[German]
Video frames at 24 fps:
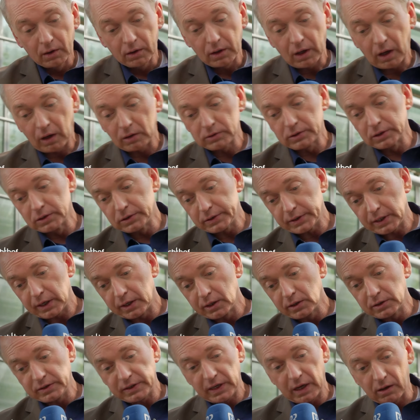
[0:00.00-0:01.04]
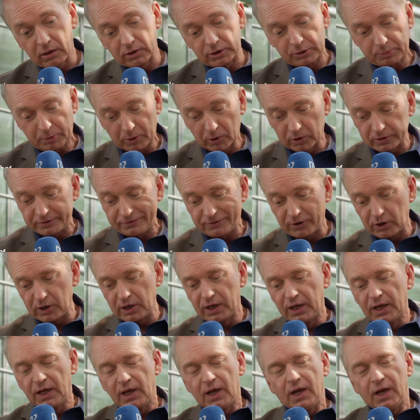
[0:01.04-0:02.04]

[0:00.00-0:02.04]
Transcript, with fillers: Ja, das klingt sehr anspruchsvoll.